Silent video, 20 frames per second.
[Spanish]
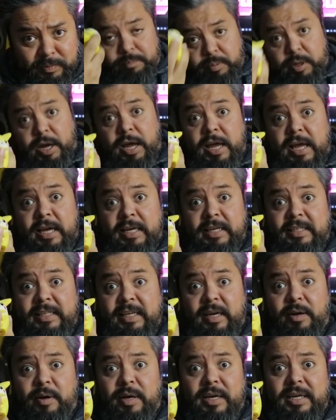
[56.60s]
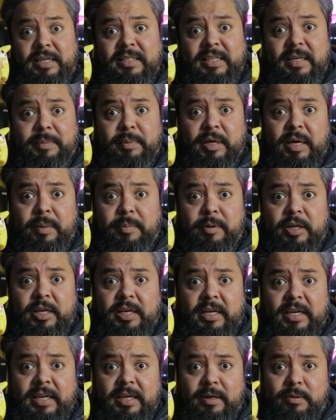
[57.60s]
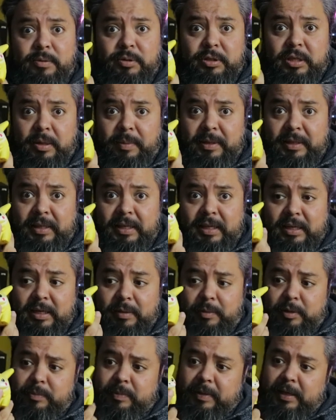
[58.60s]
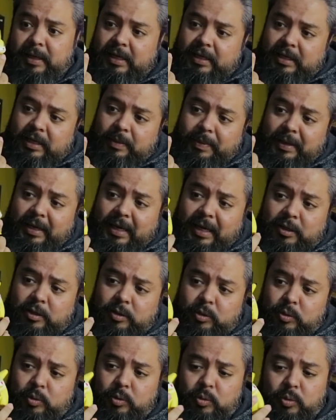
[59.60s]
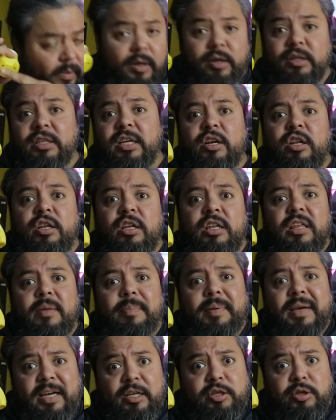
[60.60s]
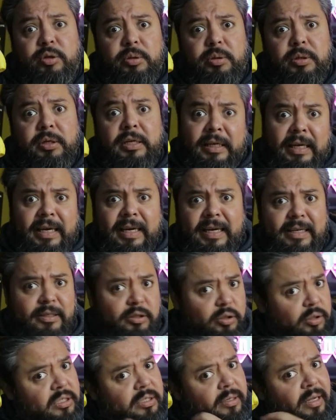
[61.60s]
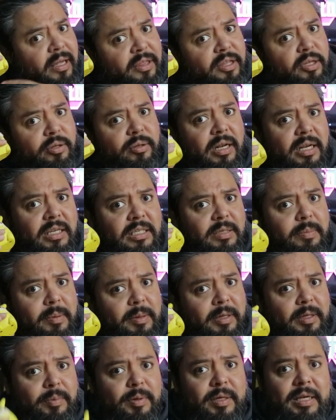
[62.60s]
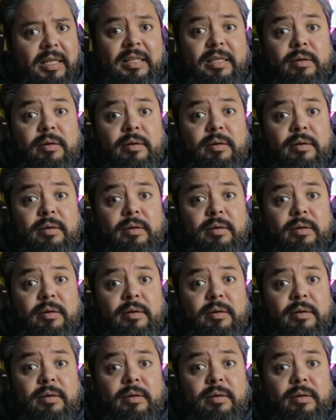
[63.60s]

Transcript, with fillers: pues tengo este Pokémon de aquí, justamente el que vais a ver aquí, Pikachu. Bueno, ya no dice Pikachu. Esto que estaba haciendo era simplemente porque